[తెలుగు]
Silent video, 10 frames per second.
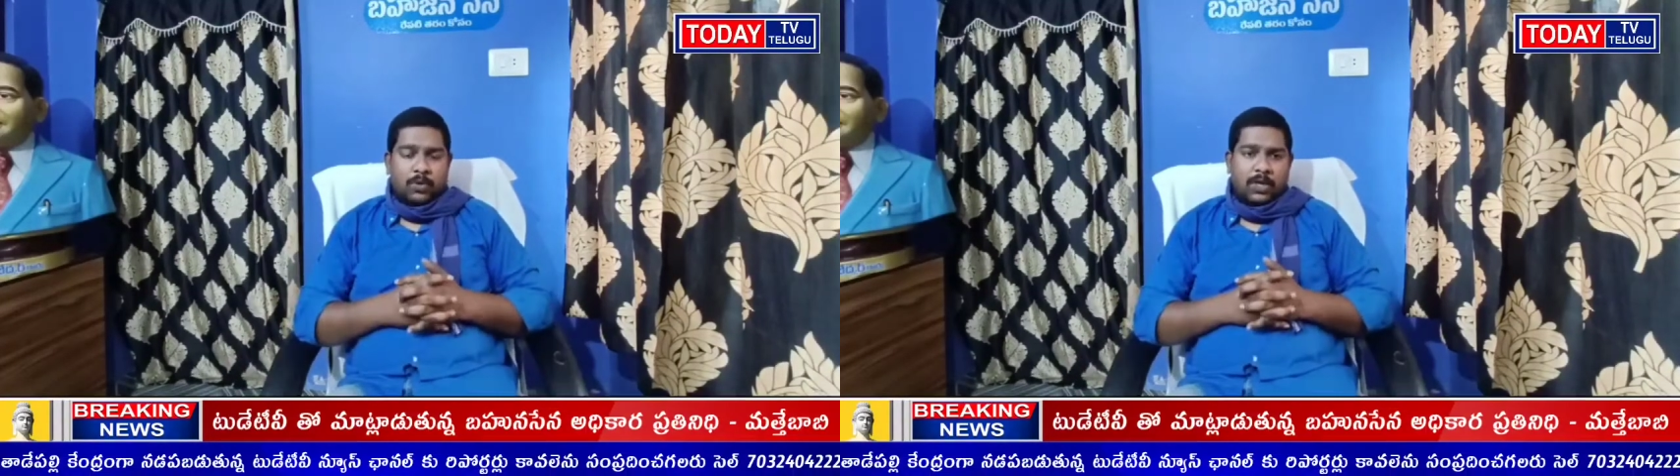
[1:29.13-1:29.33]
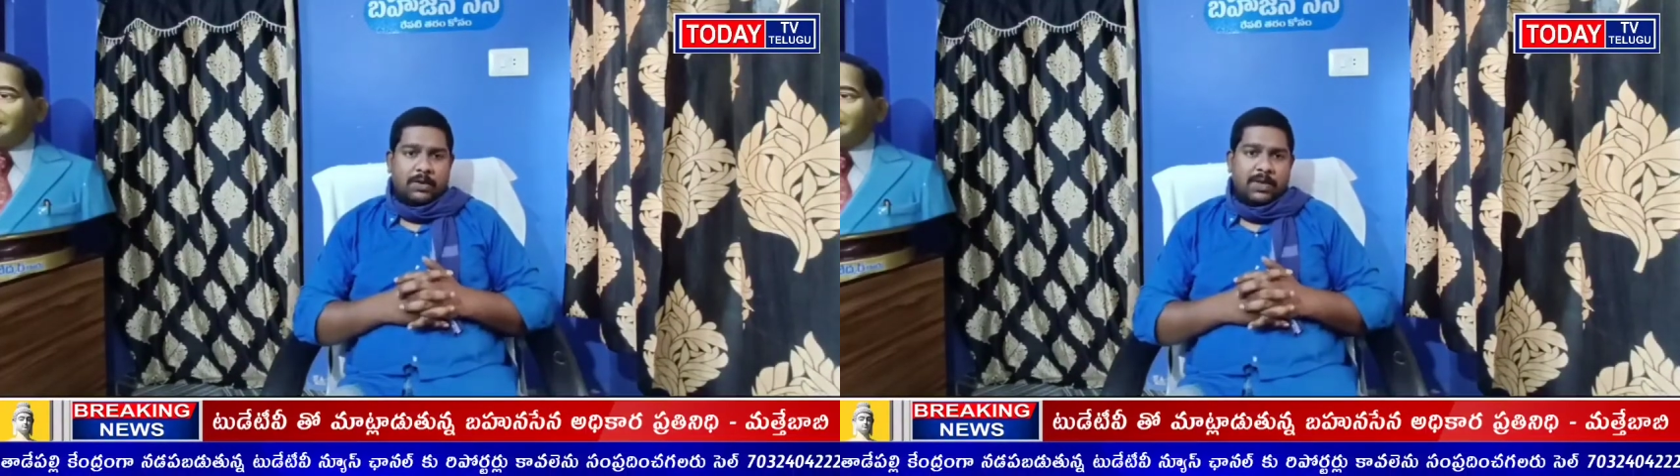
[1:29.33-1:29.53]

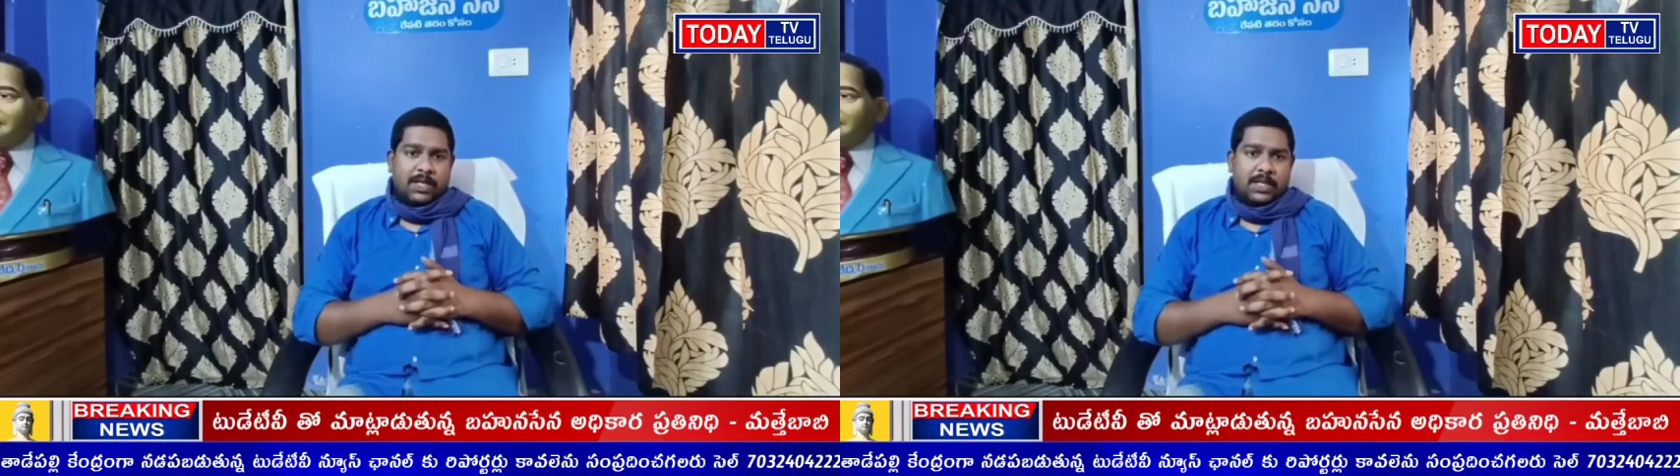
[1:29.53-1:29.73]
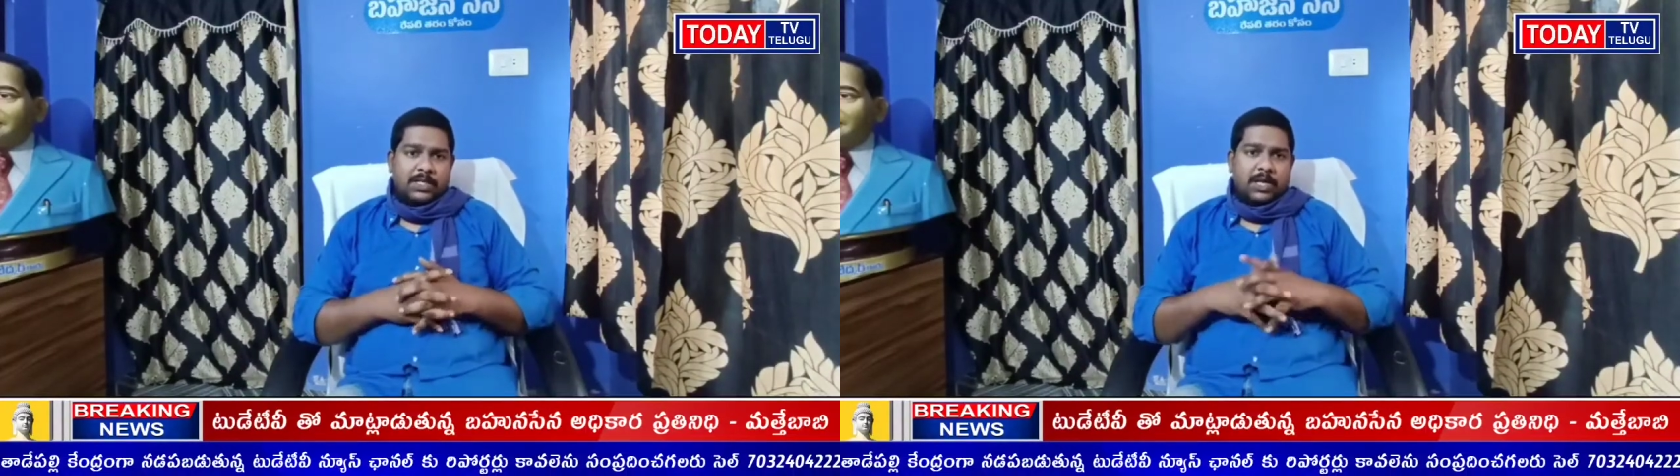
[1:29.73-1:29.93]

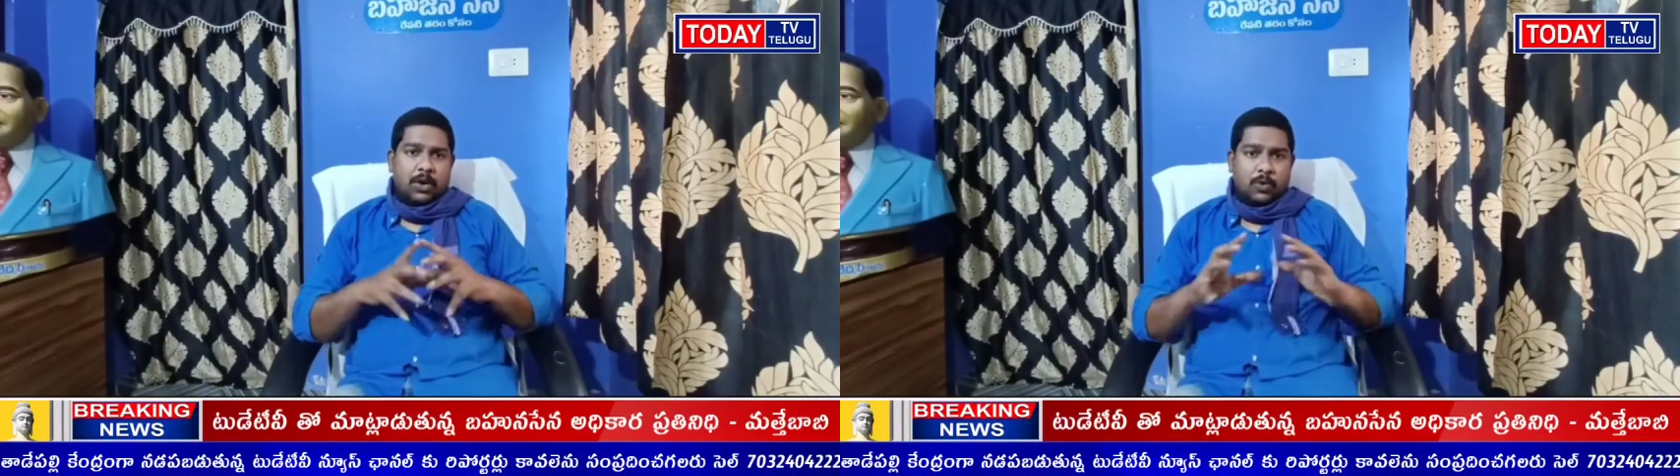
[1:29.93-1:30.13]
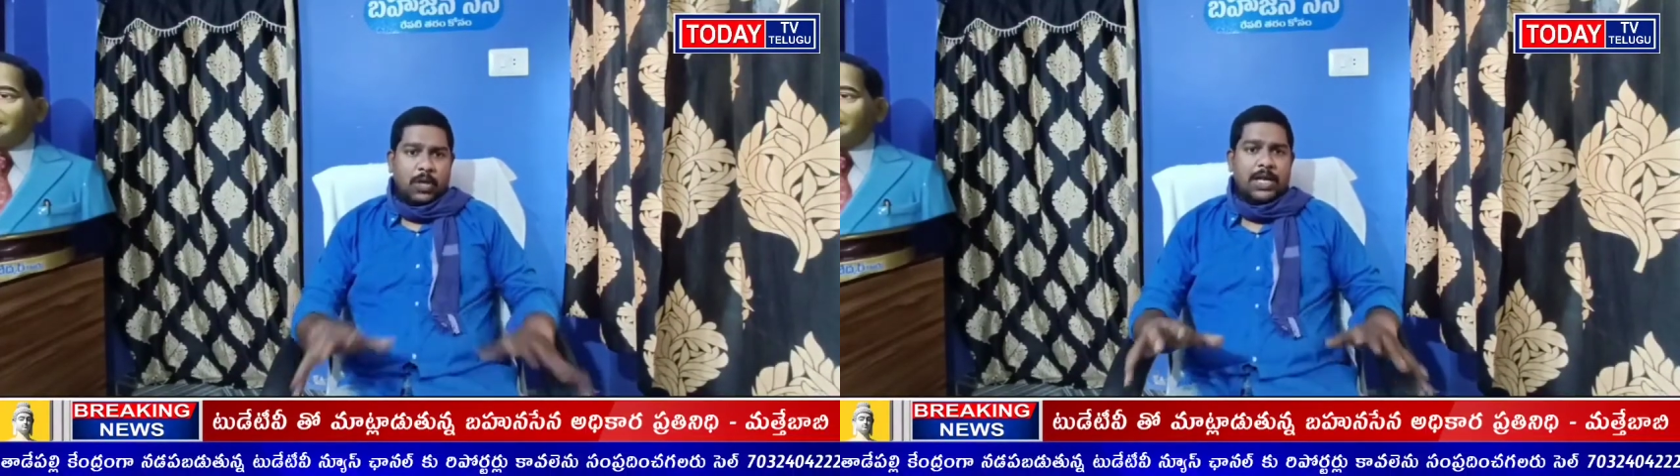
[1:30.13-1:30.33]
ఉన్నటువంటి
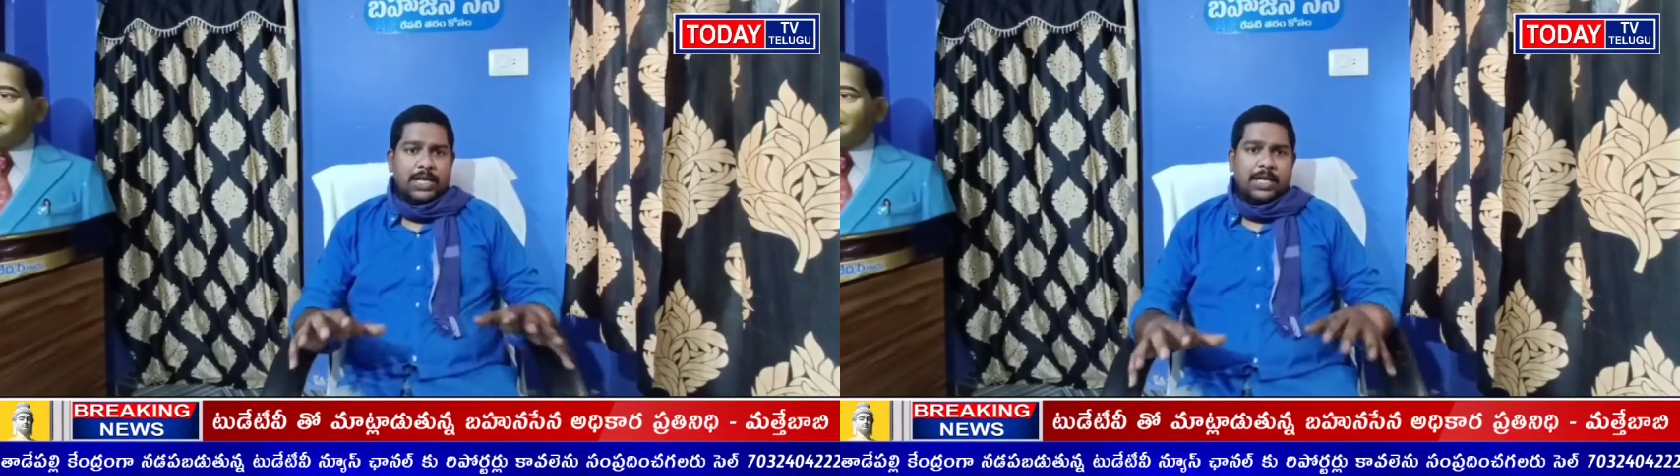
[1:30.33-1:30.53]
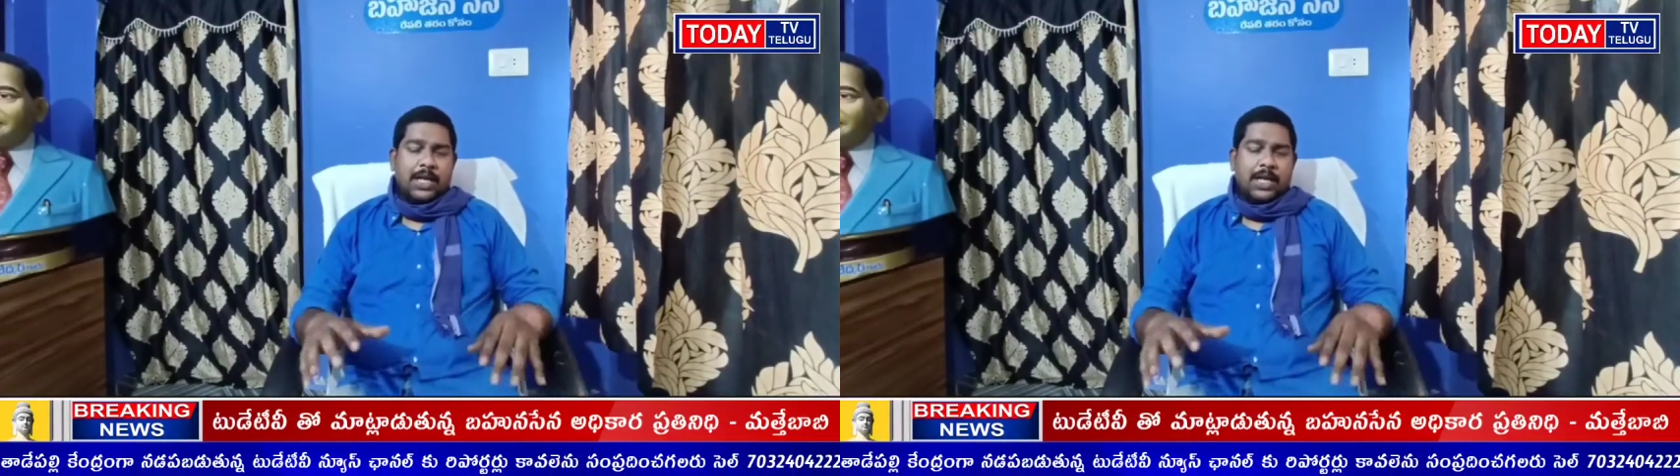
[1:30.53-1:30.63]
హక్కుల్ని